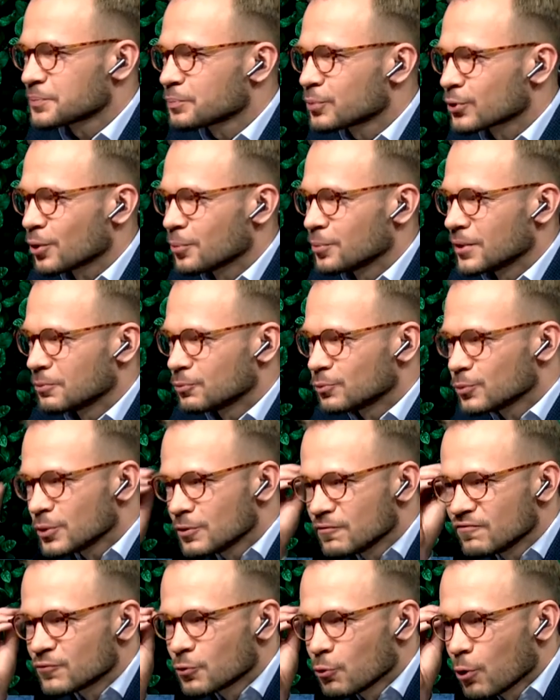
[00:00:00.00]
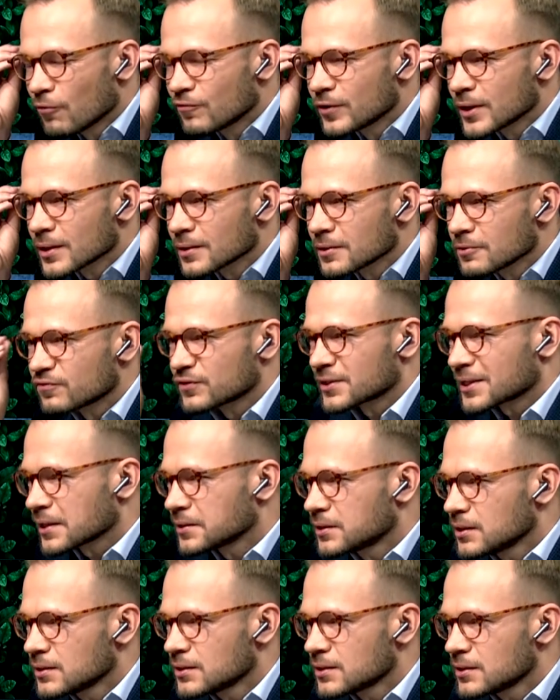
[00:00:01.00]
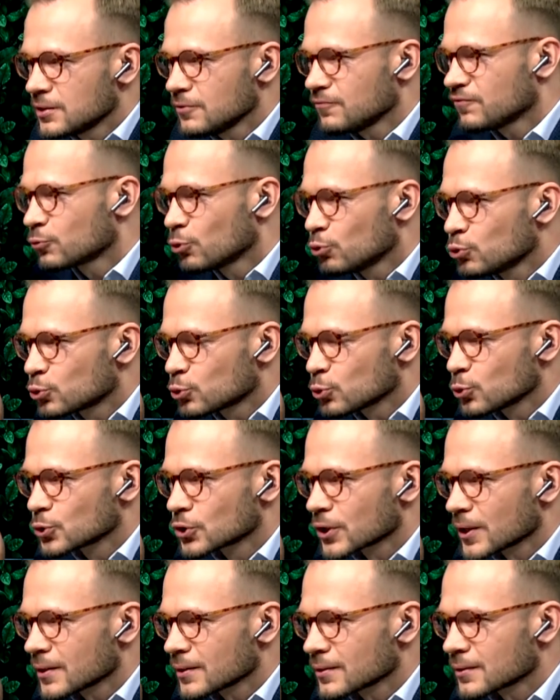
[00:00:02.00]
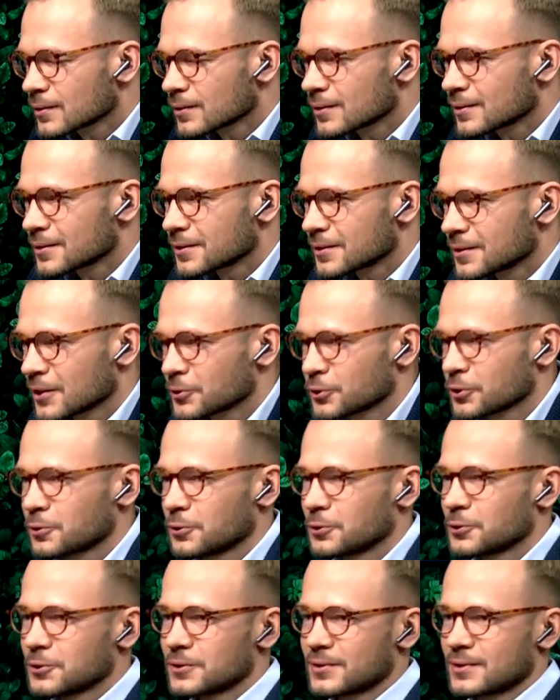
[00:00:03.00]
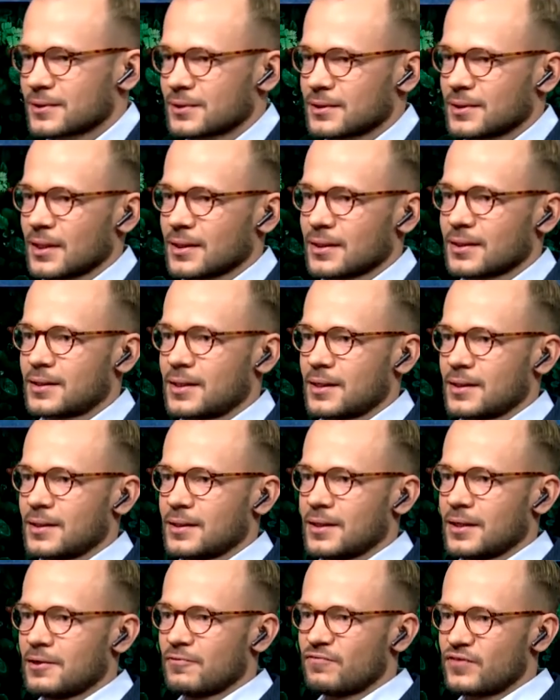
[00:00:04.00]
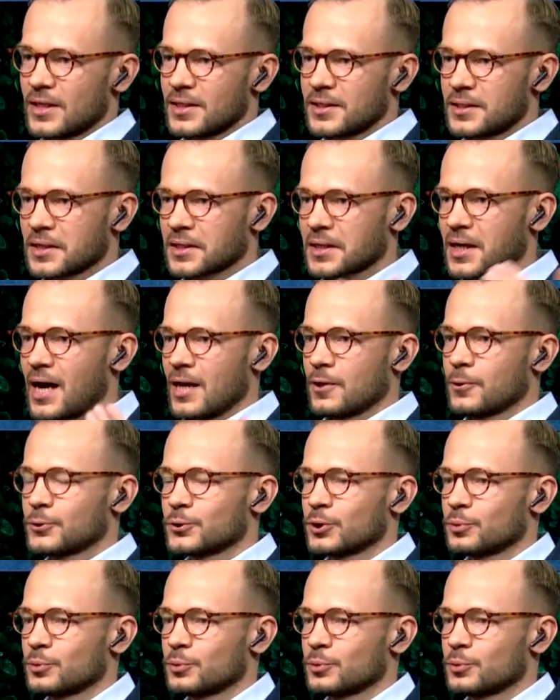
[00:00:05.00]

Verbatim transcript: problem? W głowie, w tradycji, w kulturze? Dlaczego takie wielkie halo się